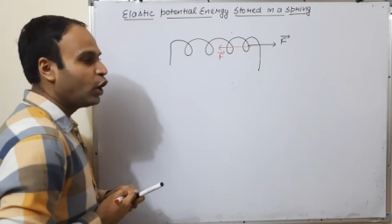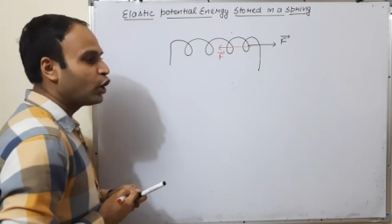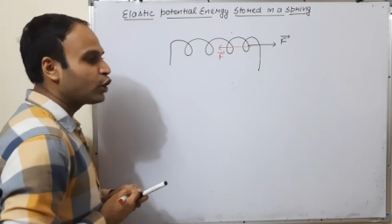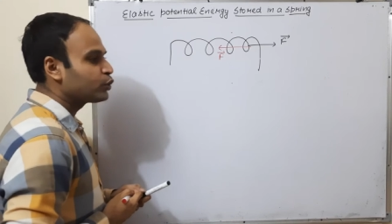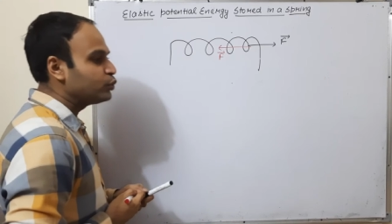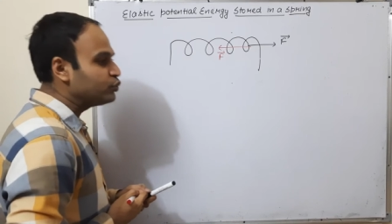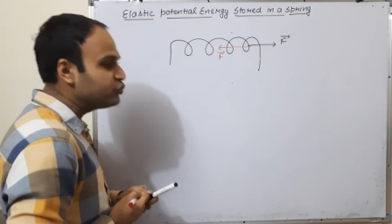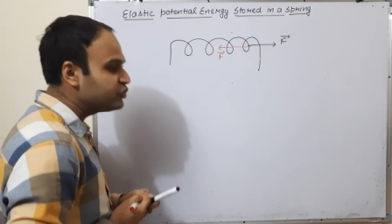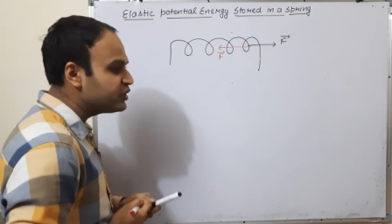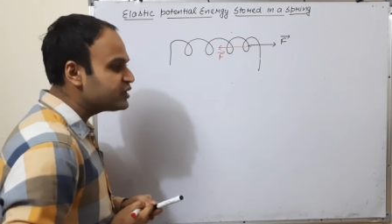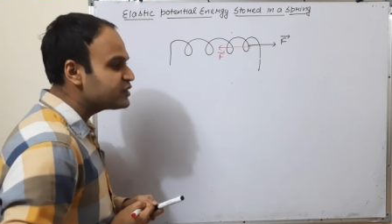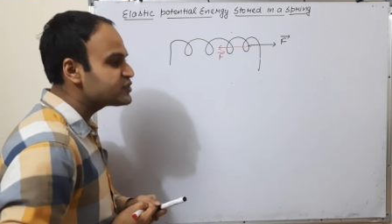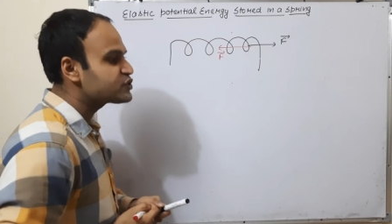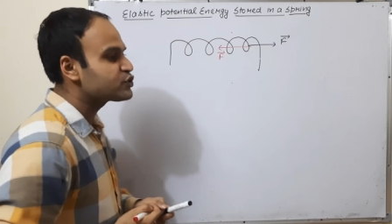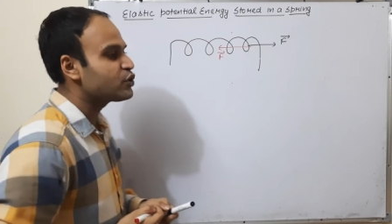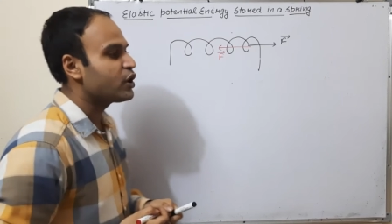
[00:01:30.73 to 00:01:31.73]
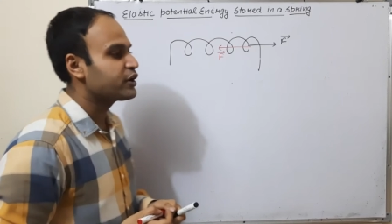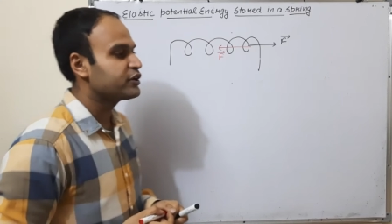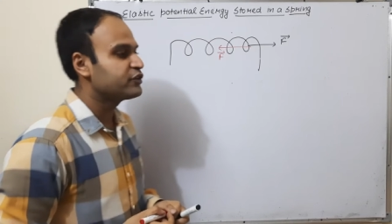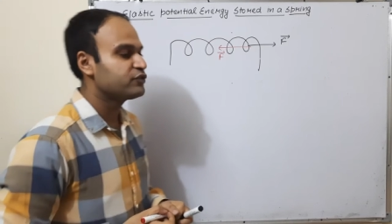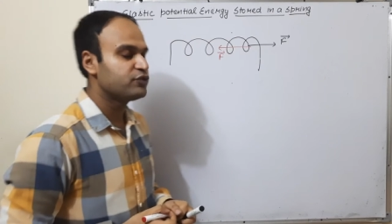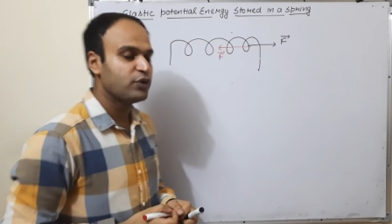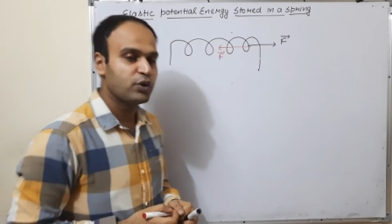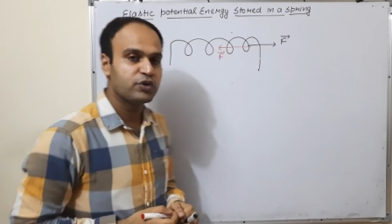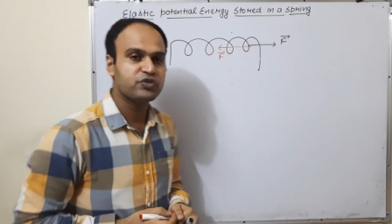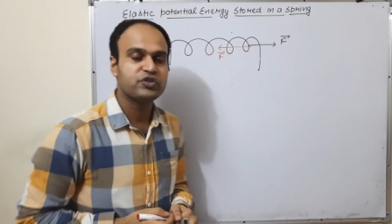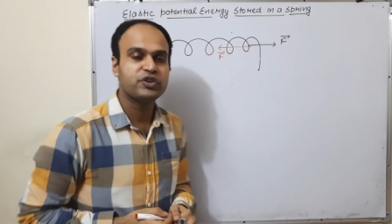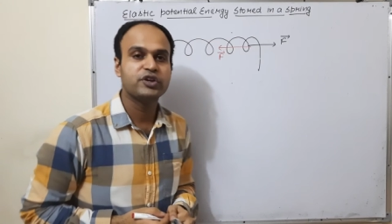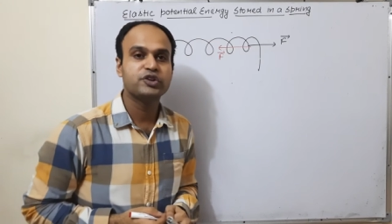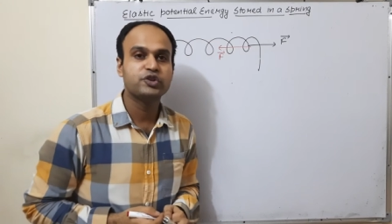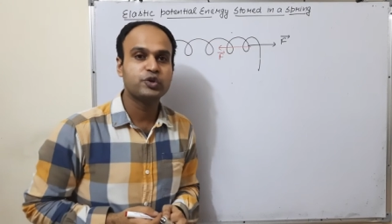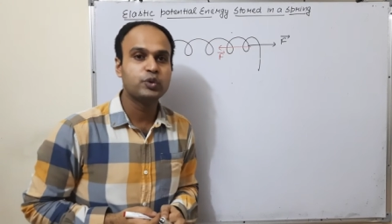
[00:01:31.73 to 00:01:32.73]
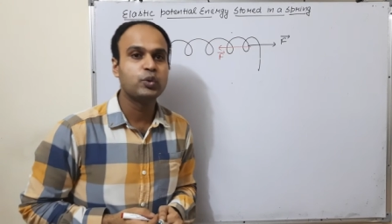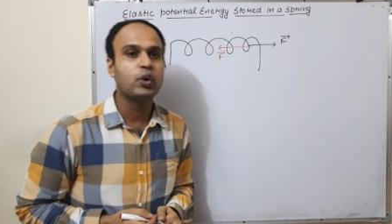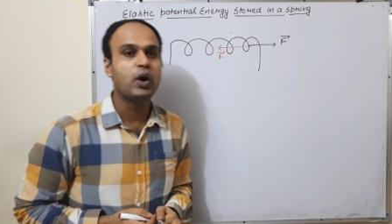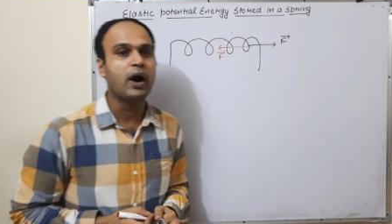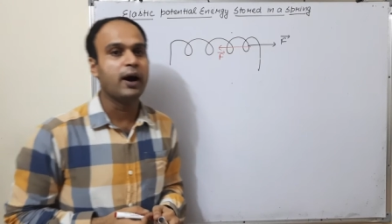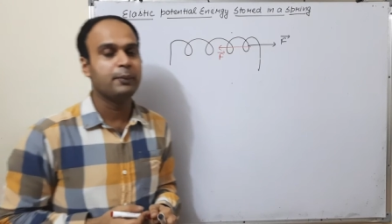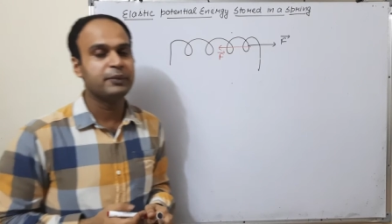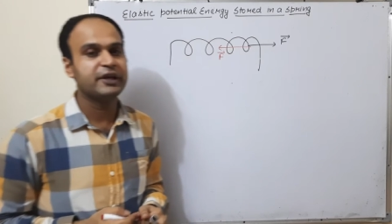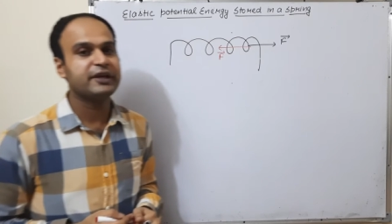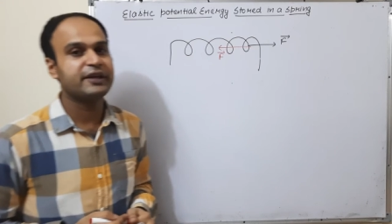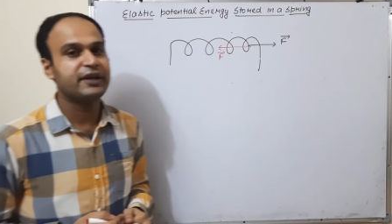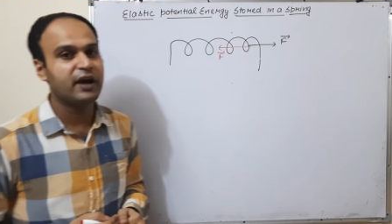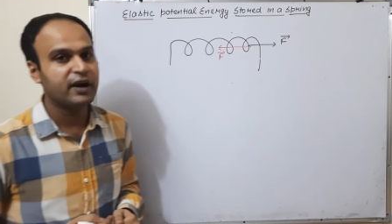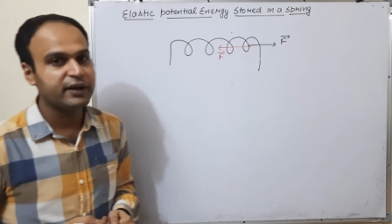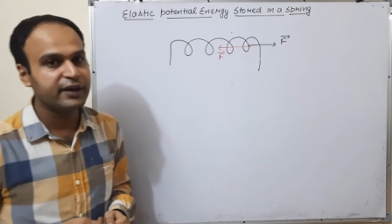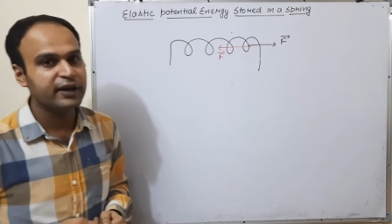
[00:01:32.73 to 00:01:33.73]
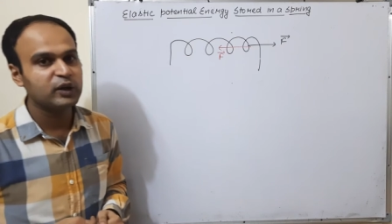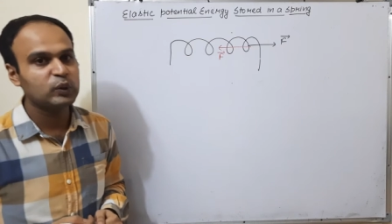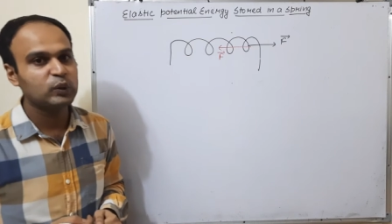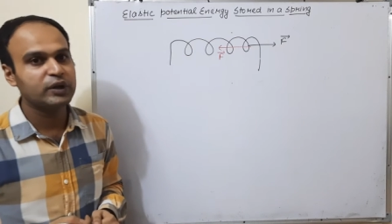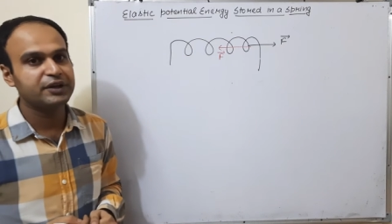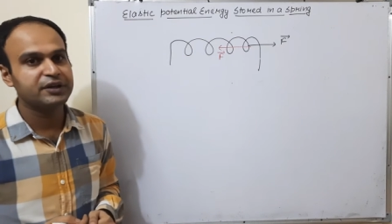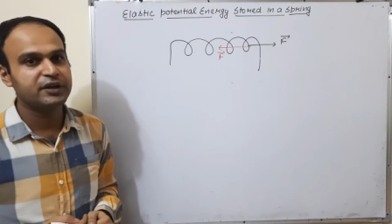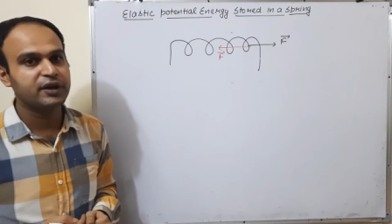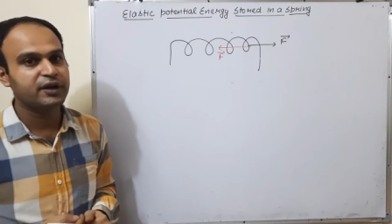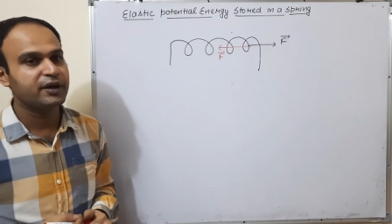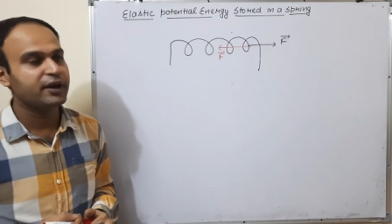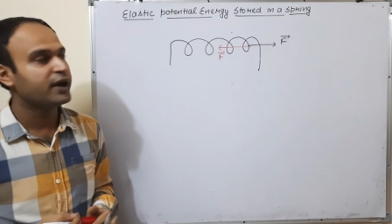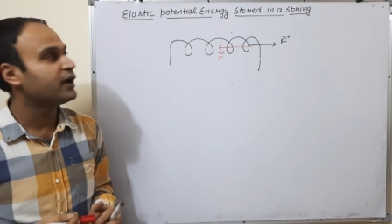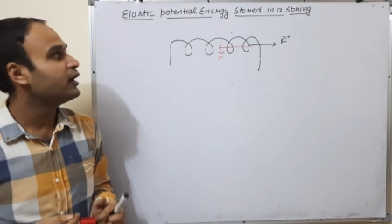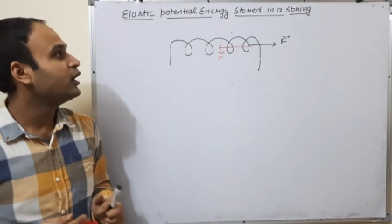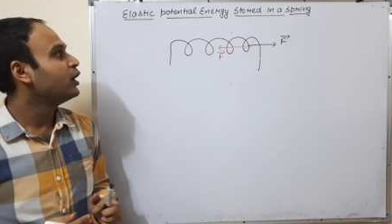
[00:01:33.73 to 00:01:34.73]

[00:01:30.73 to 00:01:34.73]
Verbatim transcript: और उसी रिस्टोरिंग फोर्स के थ्रू हमने क्या कैलकुलेट करना है